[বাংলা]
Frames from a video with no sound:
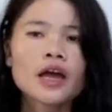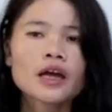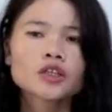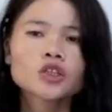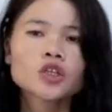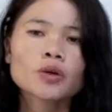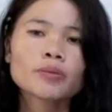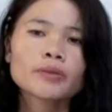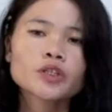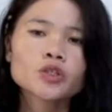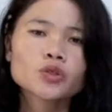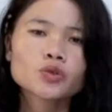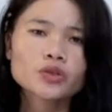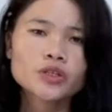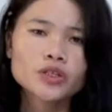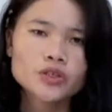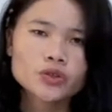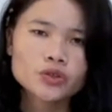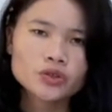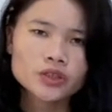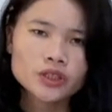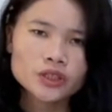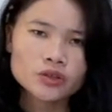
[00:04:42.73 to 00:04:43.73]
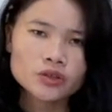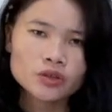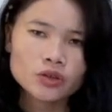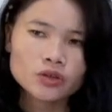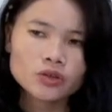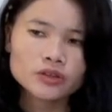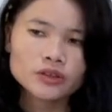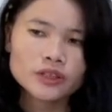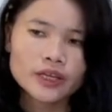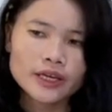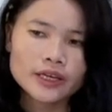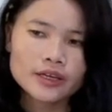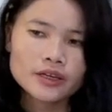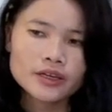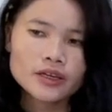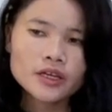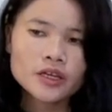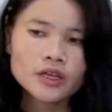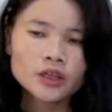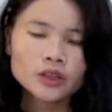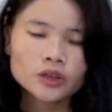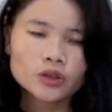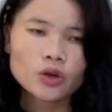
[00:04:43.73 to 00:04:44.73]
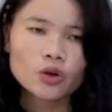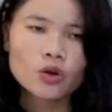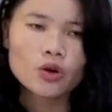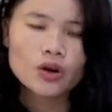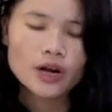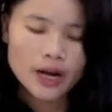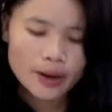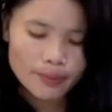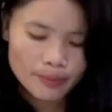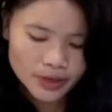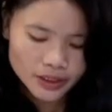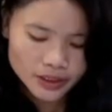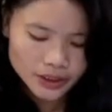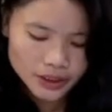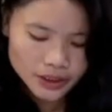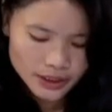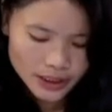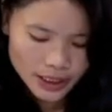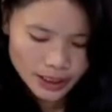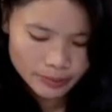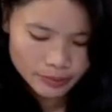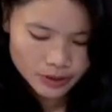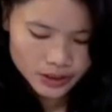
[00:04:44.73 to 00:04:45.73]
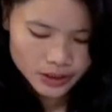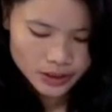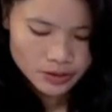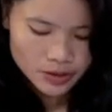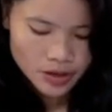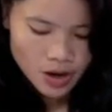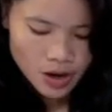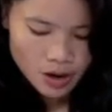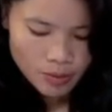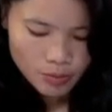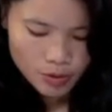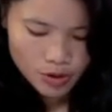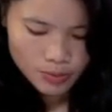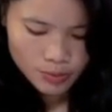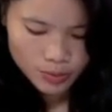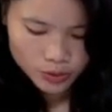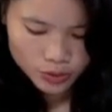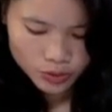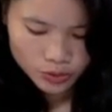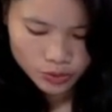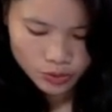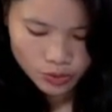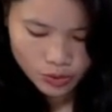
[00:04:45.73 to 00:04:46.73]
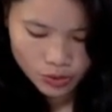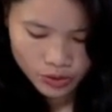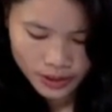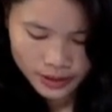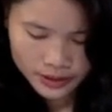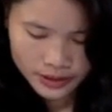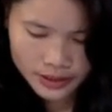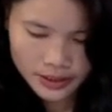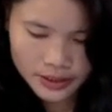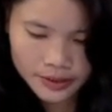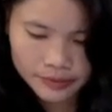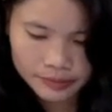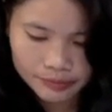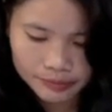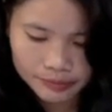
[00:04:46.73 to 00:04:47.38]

সমান চোখে যদি যখন দেখি তখন আমরা সেই সামাজিক পরিবর্তন করা যায়